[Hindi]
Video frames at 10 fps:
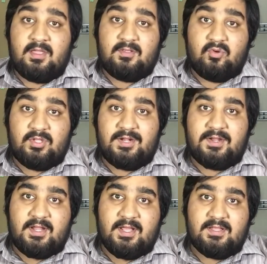
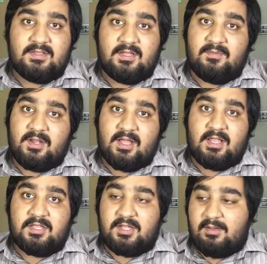2018 के अंदर मेरा ख्याल
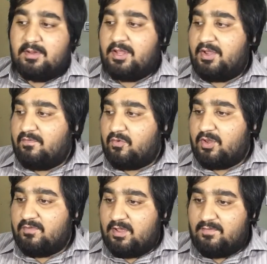है स्नैपड्रैगन
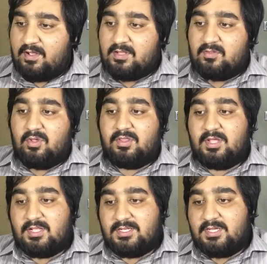845 आता तो एक
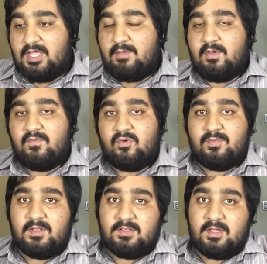ज़्यादा अच्छा गेमिंग फ़ोन
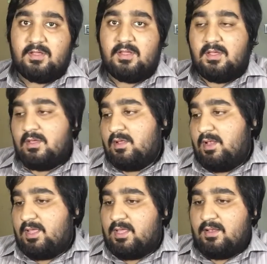बनता
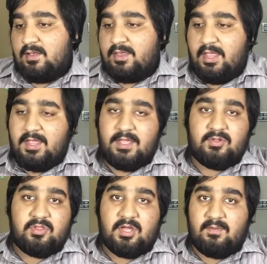लेकिन यही है
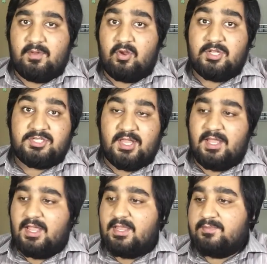जो सामने और ये चाइना
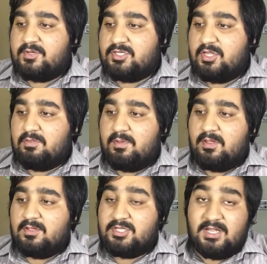के लिए परचेज
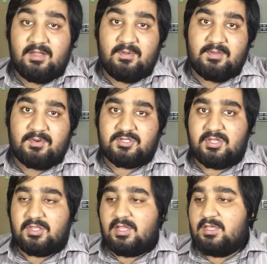में चाइना में
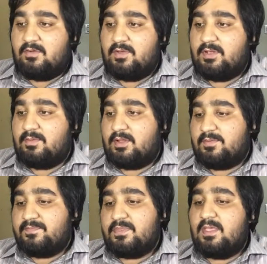परचेज़ के लिए अवेलेबल है
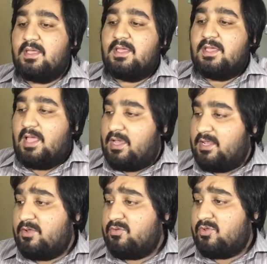अगली
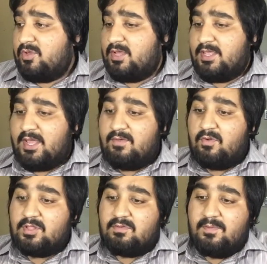न्यूज़ जो निकल के आ रही है वो
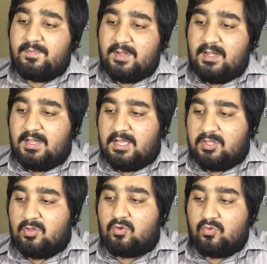एक दफ़ा फिर
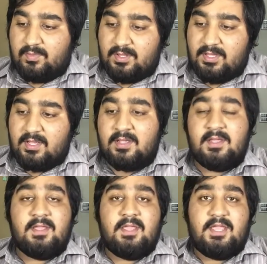लीक्स और रूमर्स है
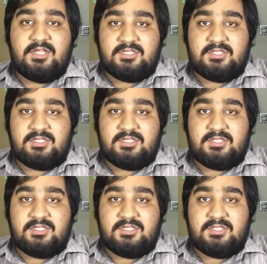एच